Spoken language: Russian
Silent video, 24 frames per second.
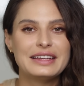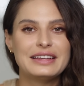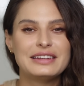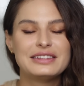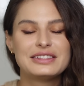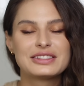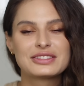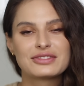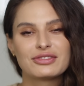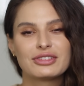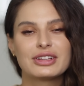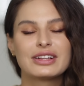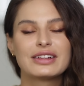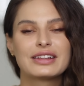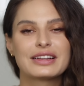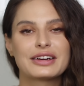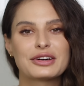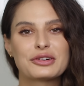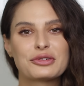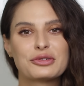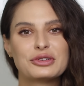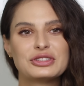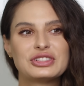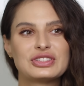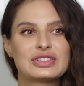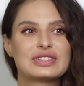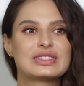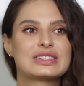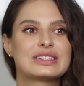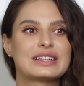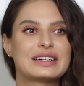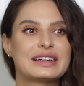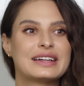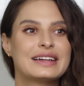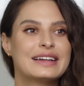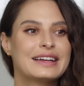и действительно
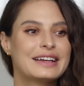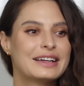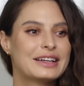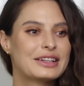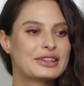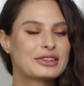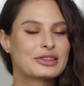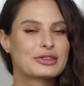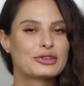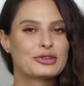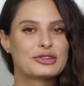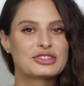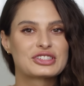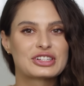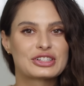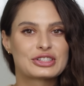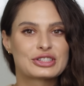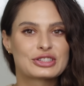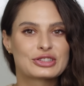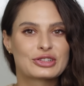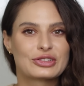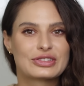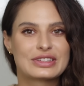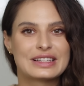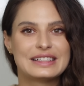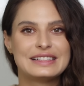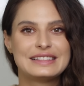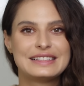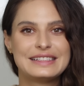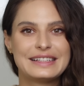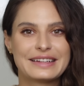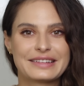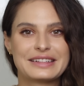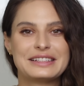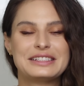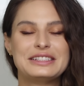хочется тоже что-то
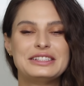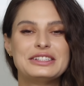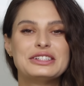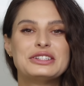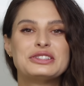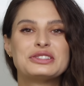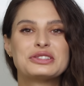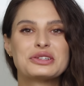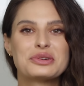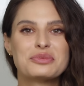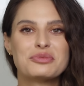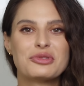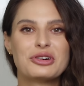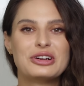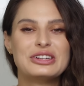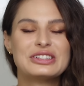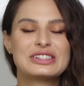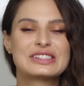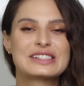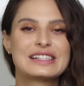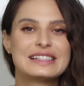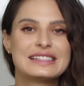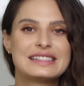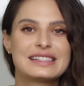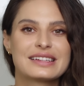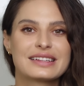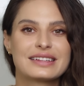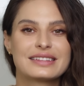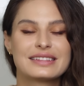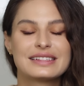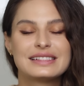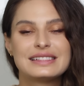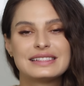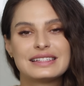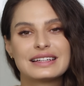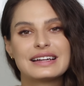делать, еще больше делать,
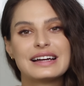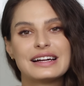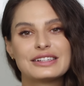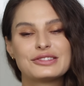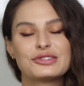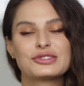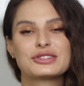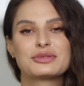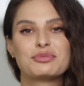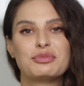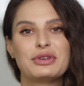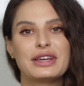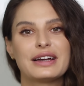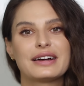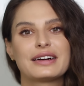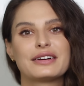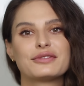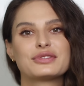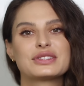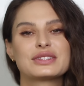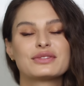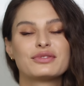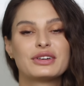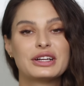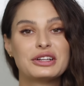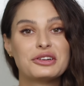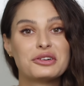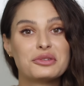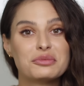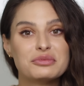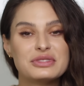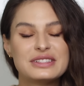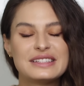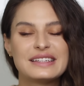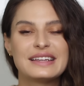достигать успеха в своем